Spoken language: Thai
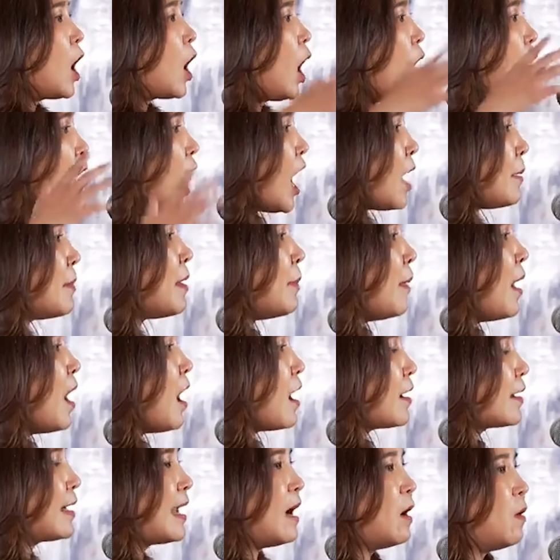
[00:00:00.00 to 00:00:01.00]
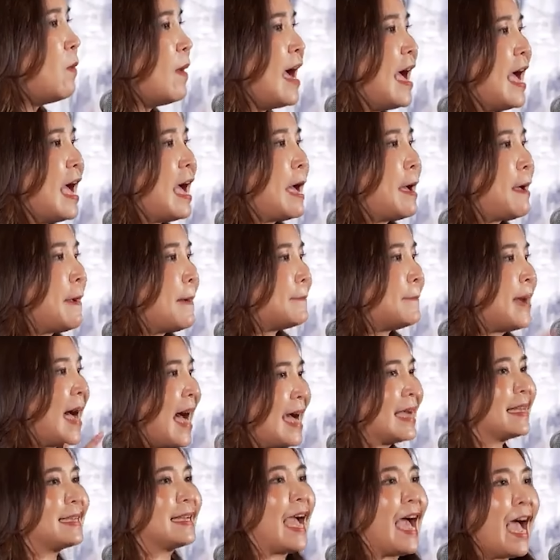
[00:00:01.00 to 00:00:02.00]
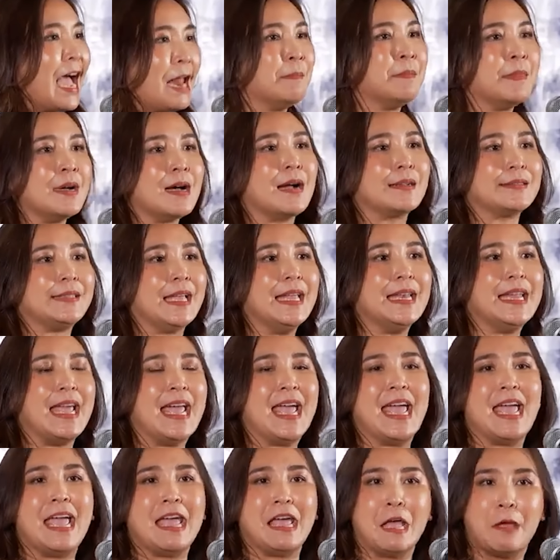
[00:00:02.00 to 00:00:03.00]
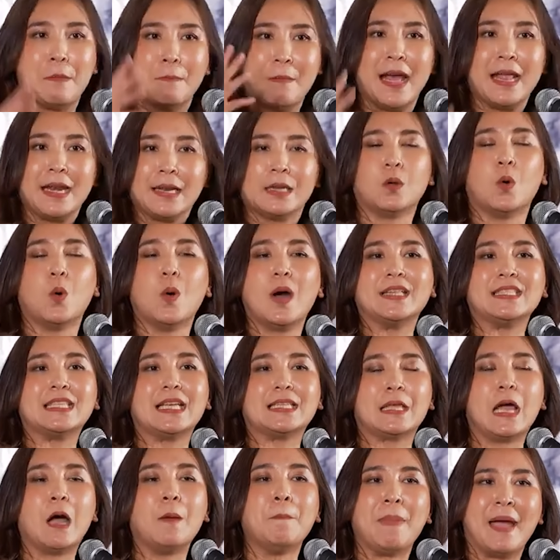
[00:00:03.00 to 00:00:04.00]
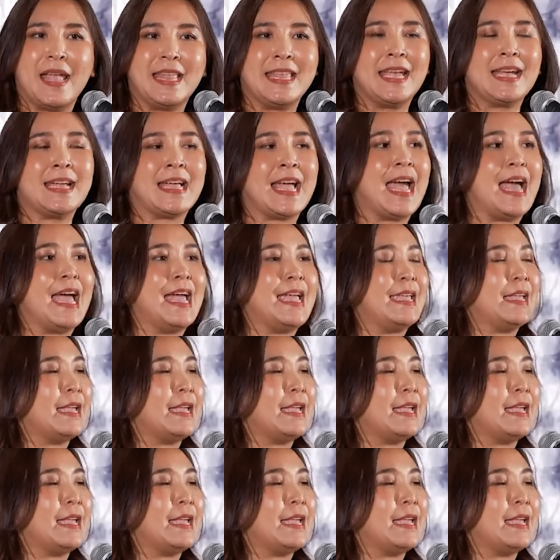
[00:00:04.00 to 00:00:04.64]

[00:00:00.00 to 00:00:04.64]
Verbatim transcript: คอยมาบอกเราว่าพักการเมืองที่ดี มันควรจะต้องเป็นยังไง